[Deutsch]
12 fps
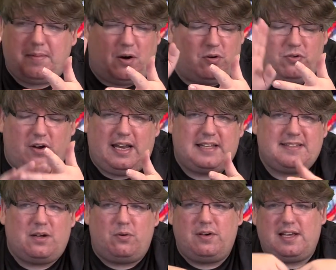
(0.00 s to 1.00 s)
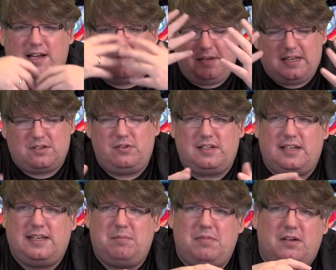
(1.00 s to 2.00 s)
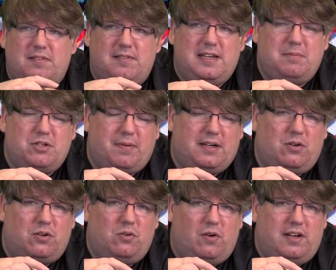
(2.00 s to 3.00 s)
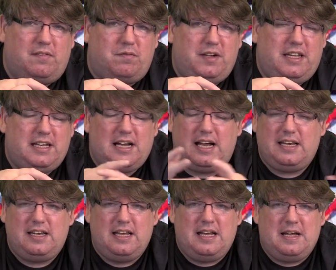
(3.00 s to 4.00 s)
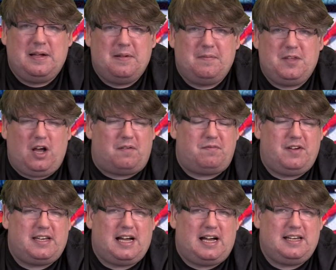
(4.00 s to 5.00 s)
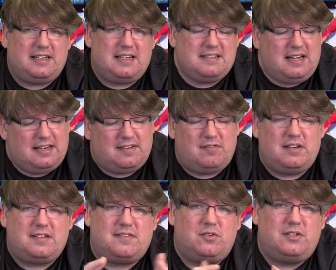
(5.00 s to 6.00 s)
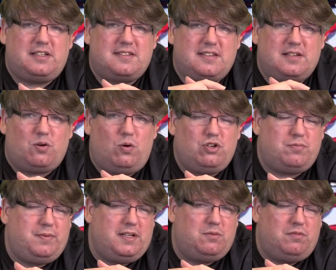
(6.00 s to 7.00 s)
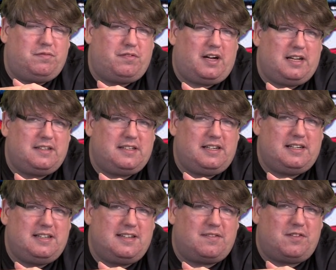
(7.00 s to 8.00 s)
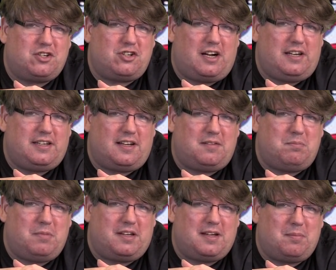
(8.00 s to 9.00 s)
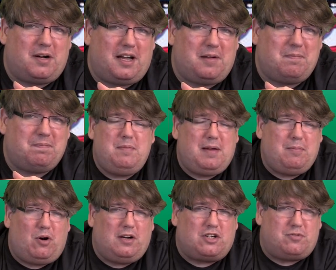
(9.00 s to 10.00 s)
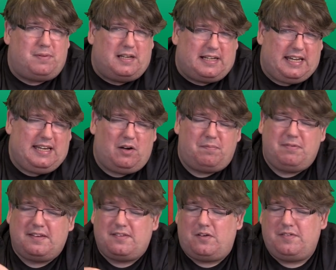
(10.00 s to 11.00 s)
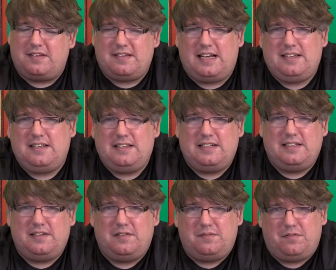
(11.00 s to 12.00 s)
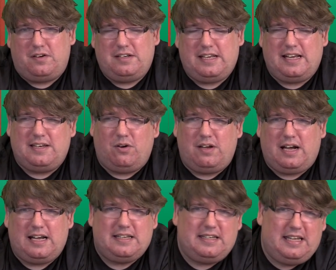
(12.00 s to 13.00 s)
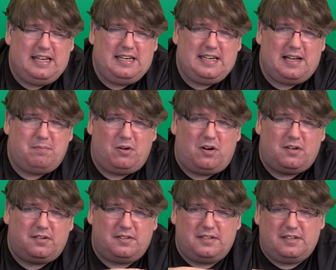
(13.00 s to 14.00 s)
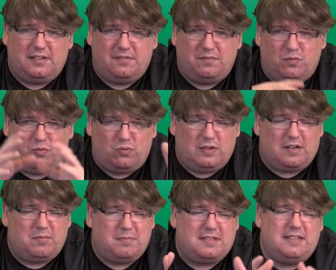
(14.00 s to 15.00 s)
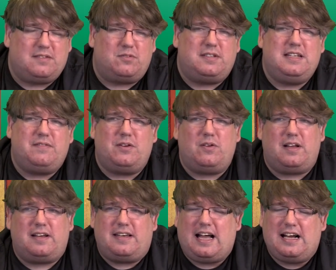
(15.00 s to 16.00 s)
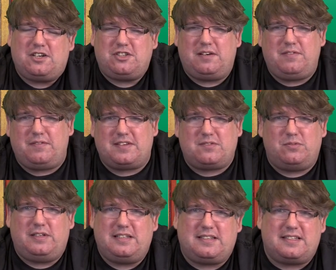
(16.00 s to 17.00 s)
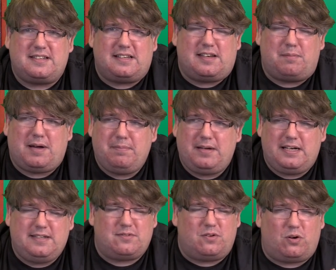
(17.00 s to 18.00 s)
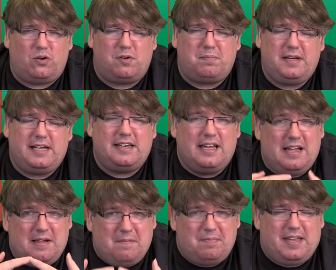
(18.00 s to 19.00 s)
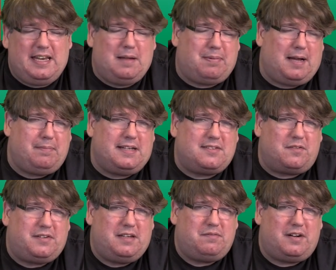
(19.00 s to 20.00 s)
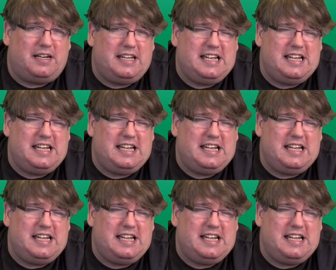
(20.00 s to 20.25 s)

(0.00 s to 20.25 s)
aber auch neue Landsaurier mit natürlich dann eben dementsprechend auch neuen Fähigkeiten ja, wer da Interesse hatte, schon das, schon das Grundspiel gut fand, der ist wahrscheinlich dann mit dabei. Wir bleiben bei Holland-Spiele, gehen auf der, auf der Seite äh, von der Neuheiten in deren Blog, äh, wo ja so ein bisschen diskutiert wird oder dargestellt wird, was so in nächster Zeit in der Pipeline ist oder auch rückblickend. In der Pipeline ist auf jeden Fall